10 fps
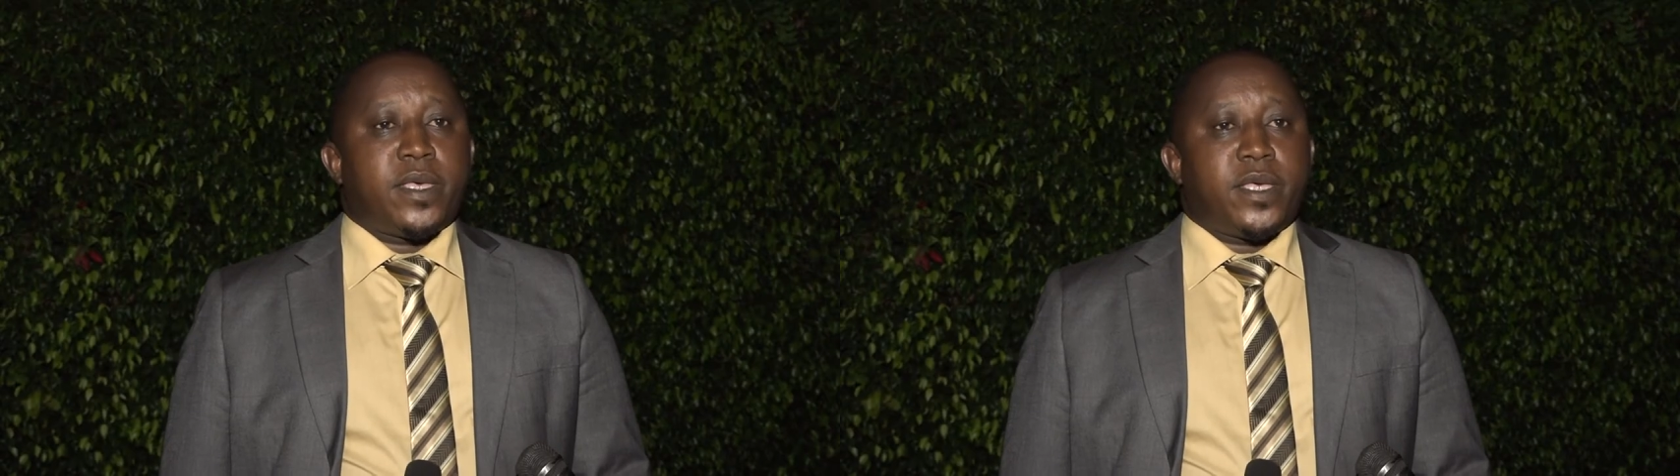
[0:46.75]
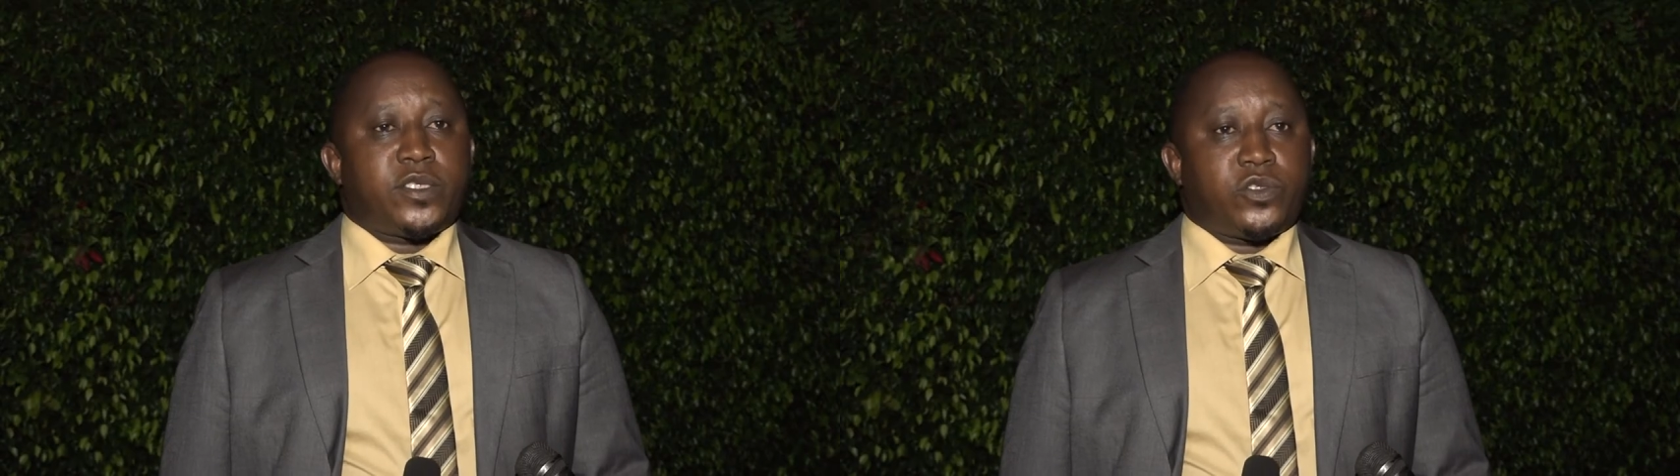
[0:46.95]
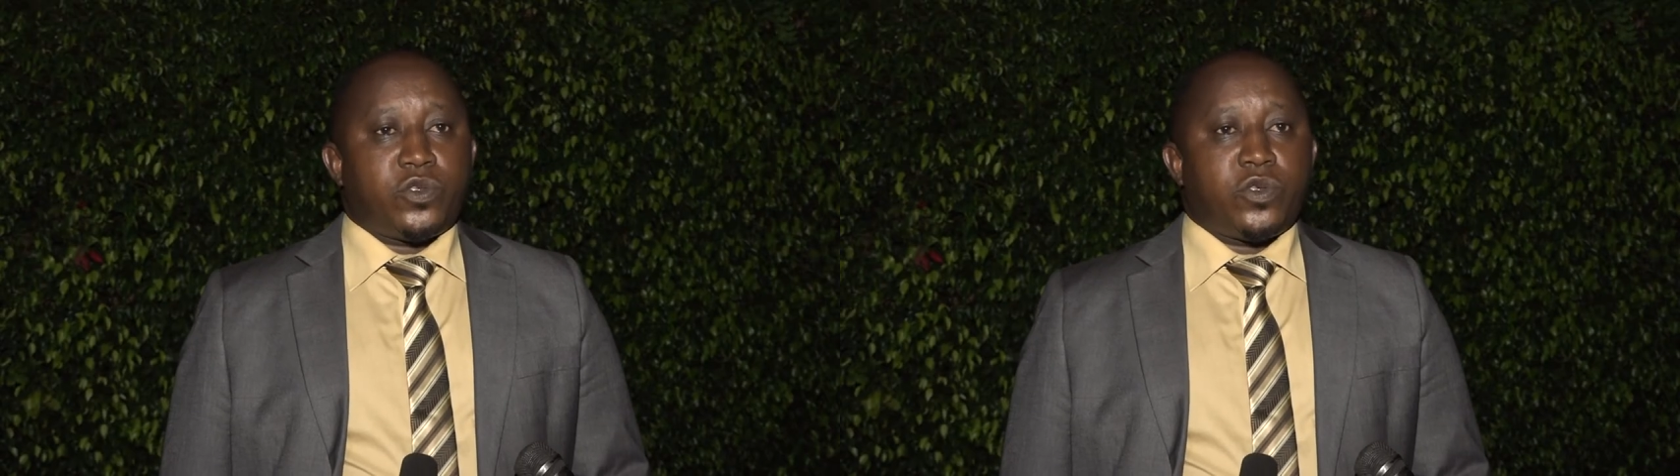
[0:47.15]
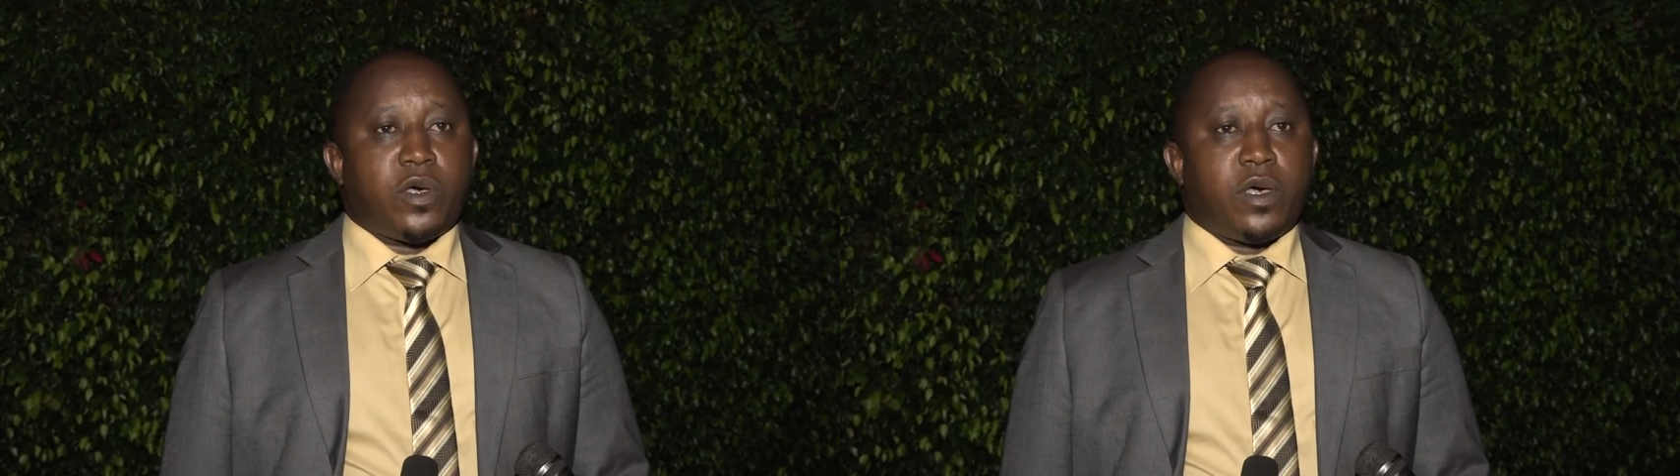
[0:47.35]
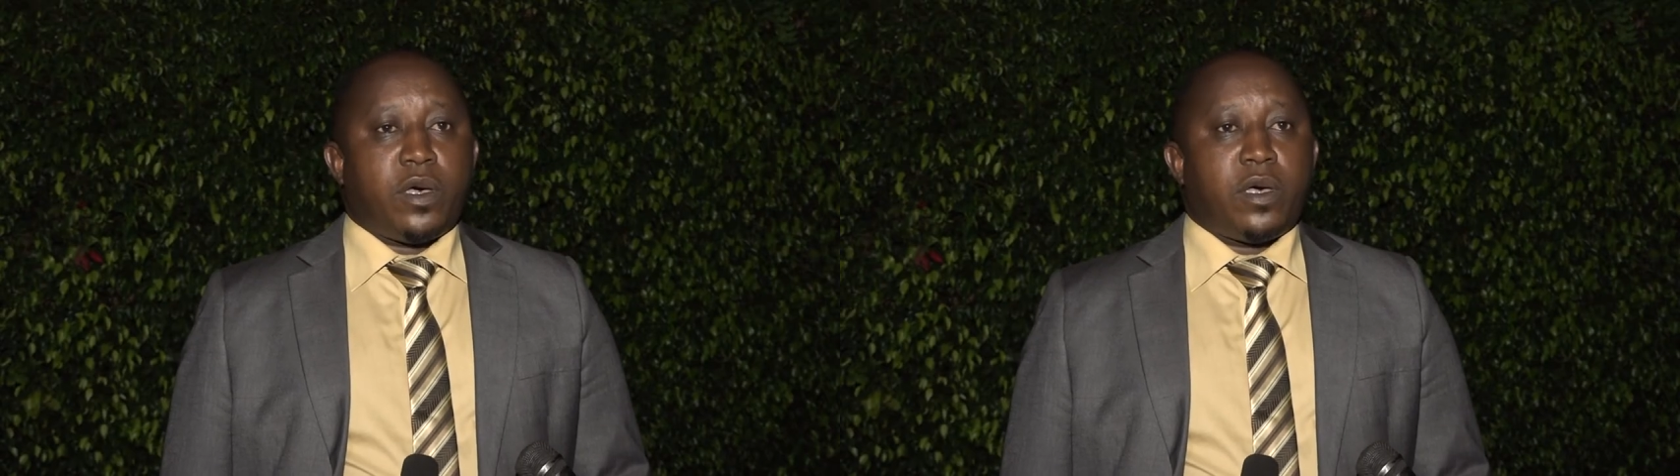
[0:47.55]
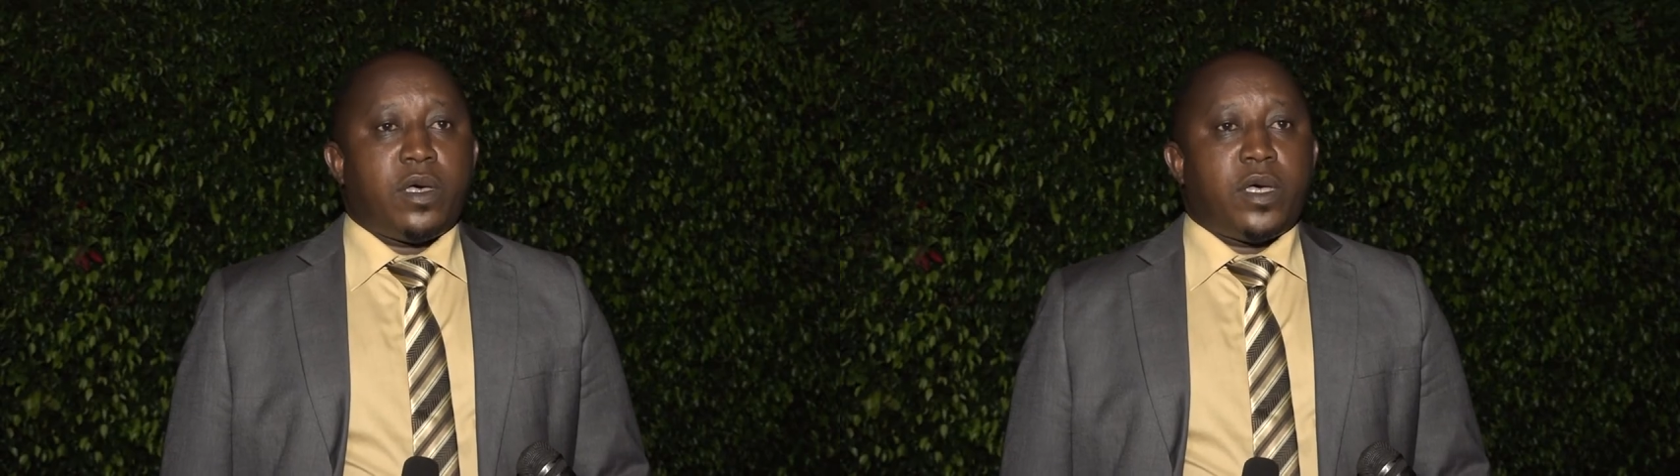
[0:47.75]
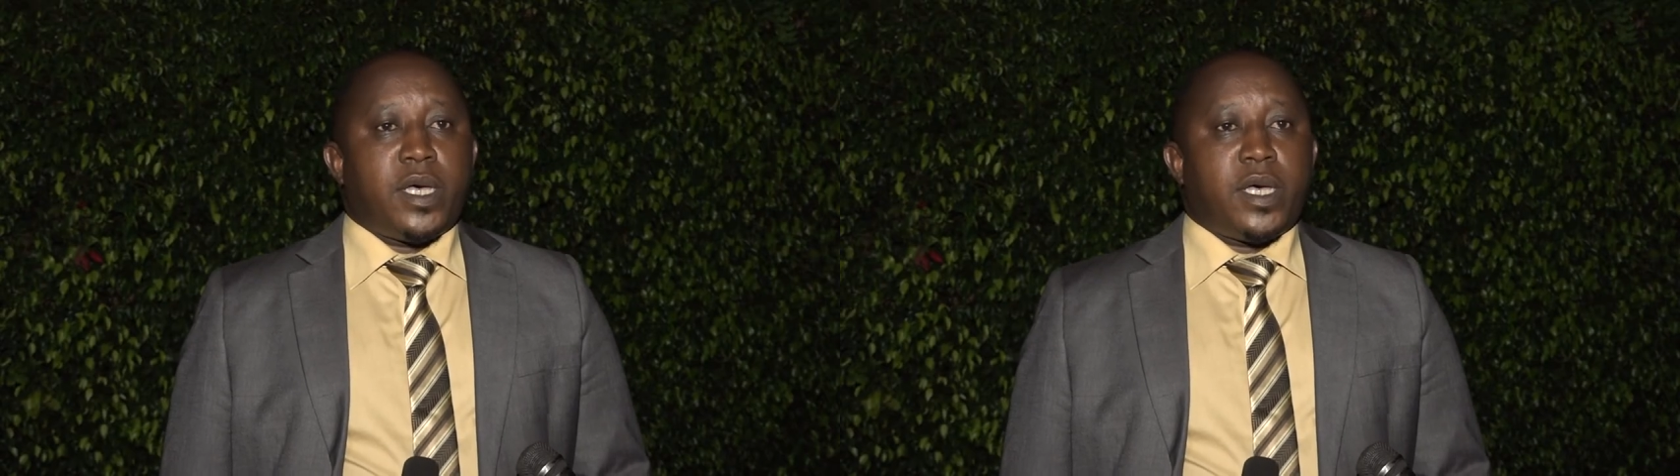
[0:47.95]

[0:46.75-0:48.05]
et sur